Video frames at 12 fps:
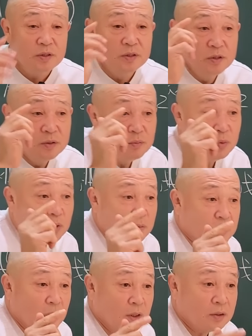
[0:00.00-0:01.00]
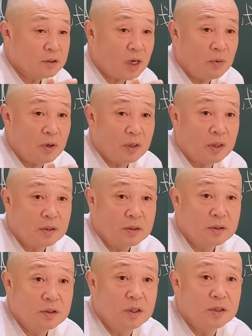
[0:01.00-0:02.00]
을목 입장에서
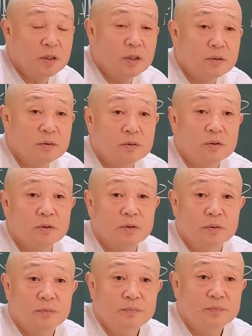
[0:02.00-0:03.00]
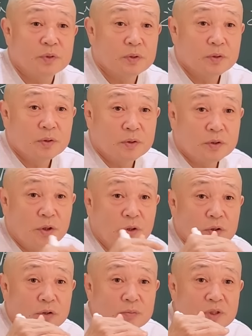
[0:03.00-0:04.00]
사화라는 거, 이게 그
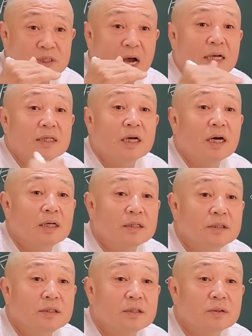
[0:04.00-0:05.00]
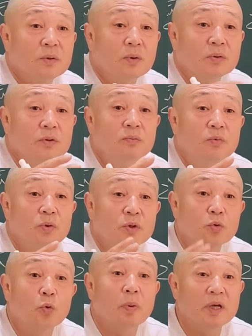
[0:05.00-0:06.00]
경금이 장생하는 시기고
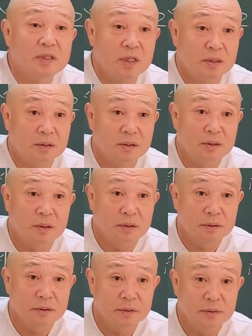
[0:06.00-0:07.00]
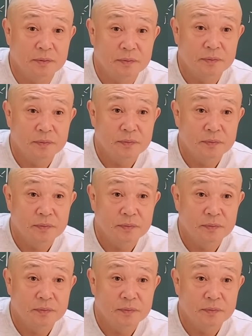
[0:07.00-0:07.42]
을목이 욕폐지에 있는 거거든.